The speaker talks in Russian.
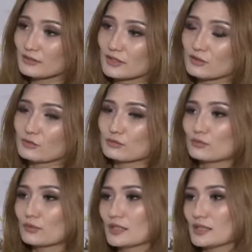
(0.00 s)
Второй тур
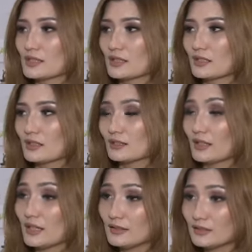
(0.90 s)
у нас
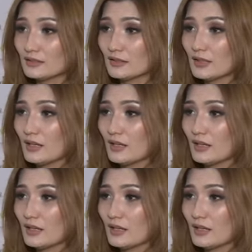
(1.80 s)
таланты,